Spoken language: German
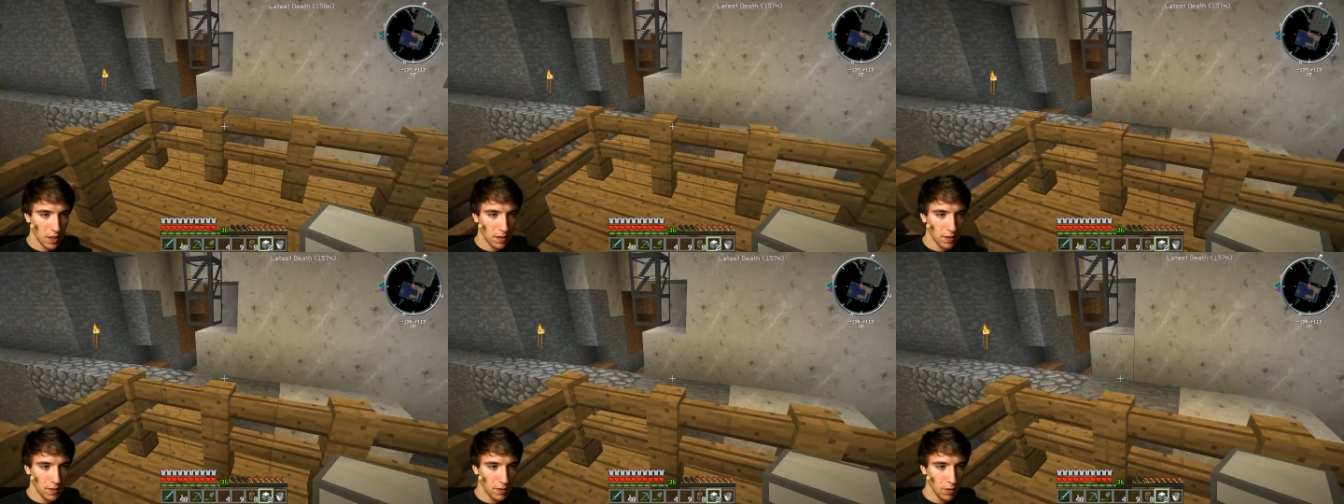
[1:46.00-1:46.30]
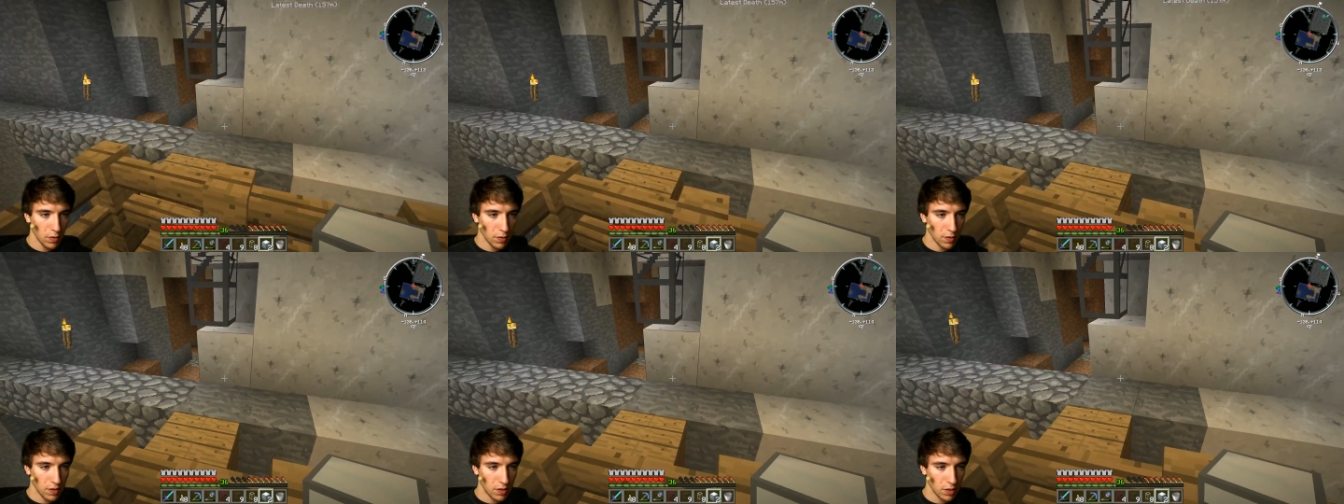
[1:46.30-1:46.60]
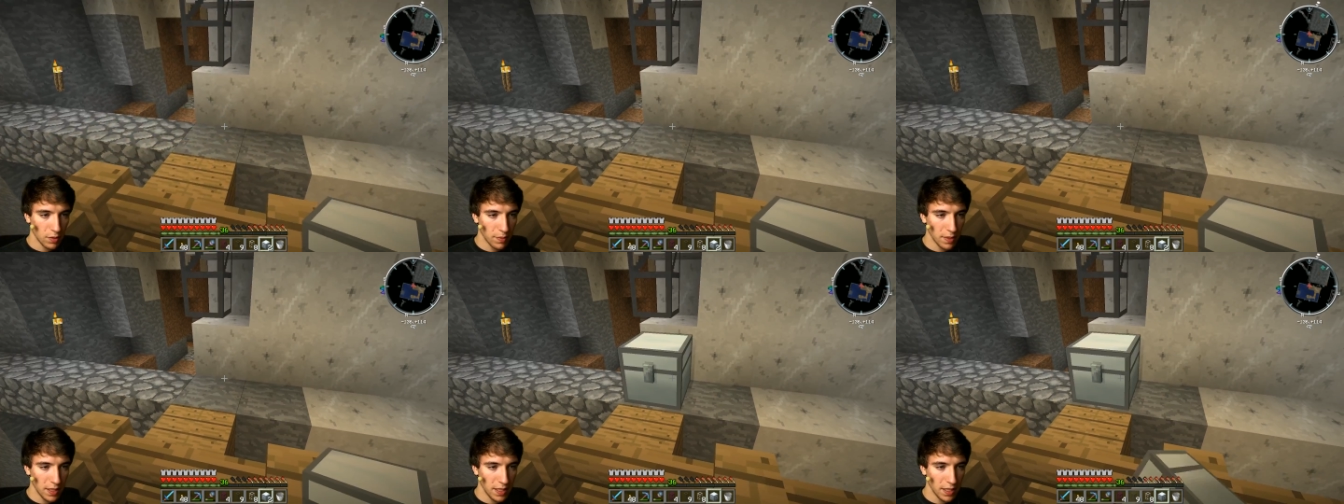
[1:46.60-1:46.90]
So, jetzt
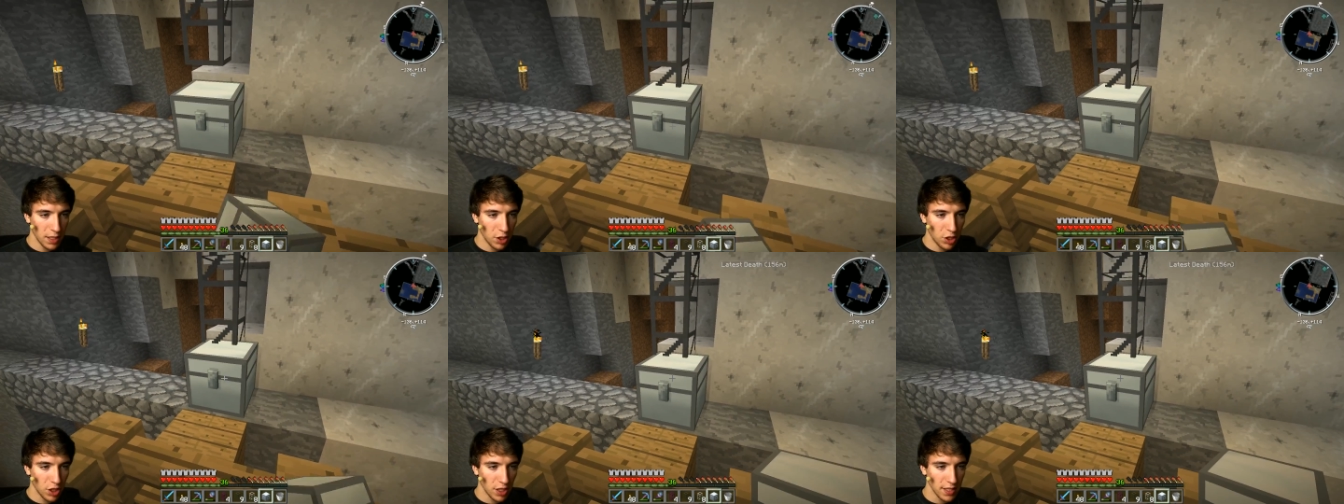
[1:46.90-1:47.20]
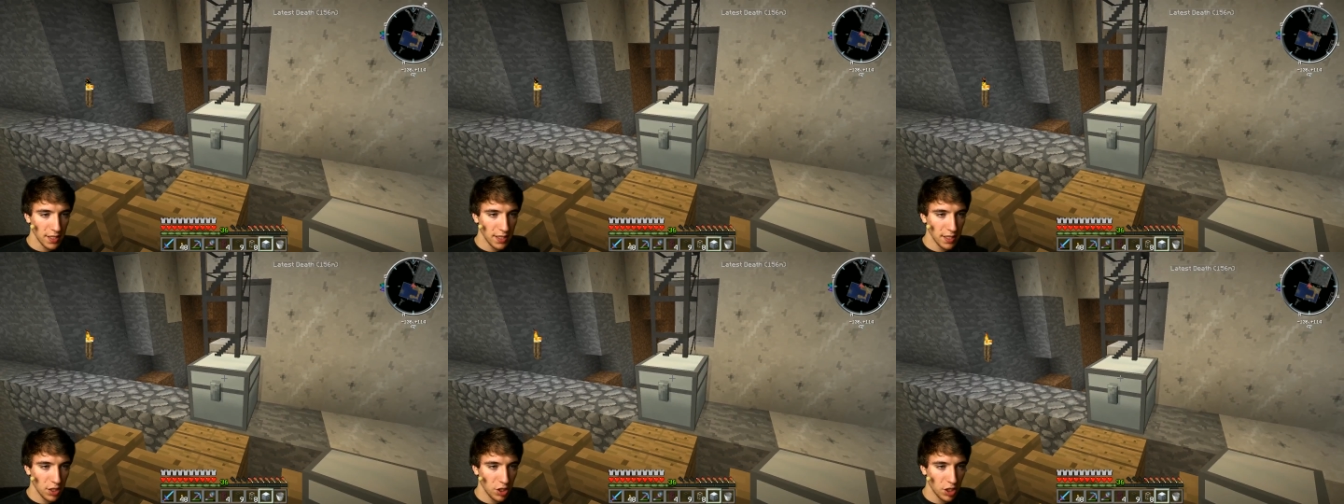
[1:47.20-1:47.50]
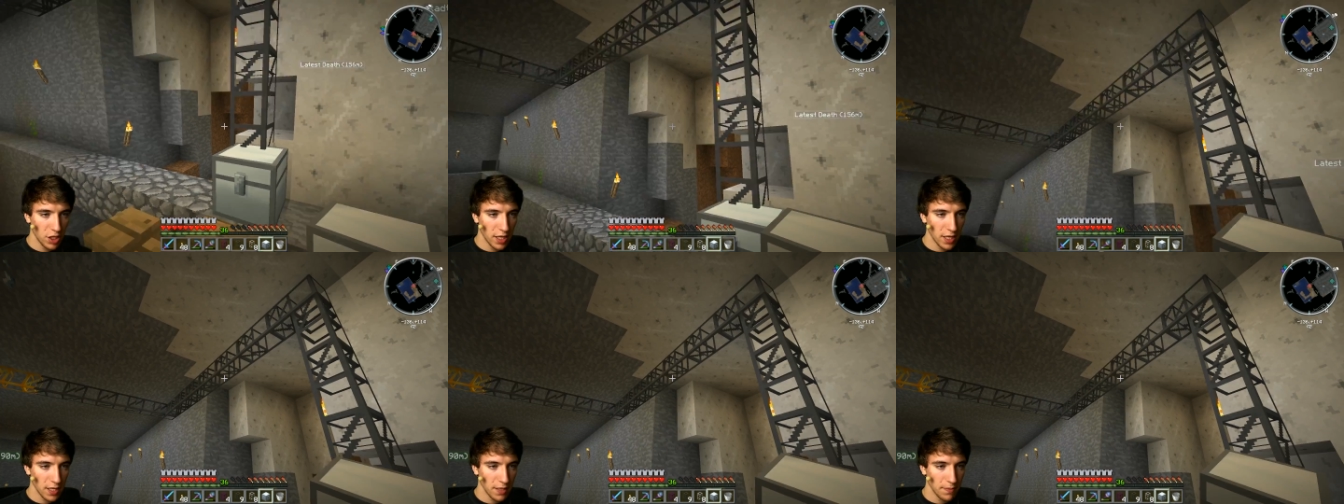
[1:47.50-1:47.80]
kann man hier die Chest
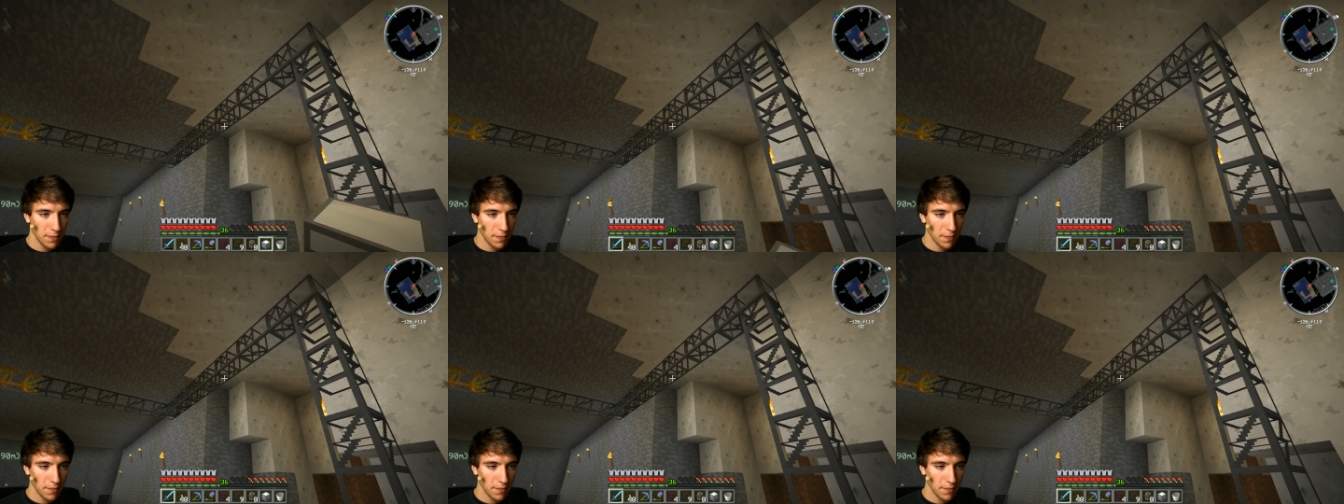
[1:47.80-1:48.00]
hinstellen.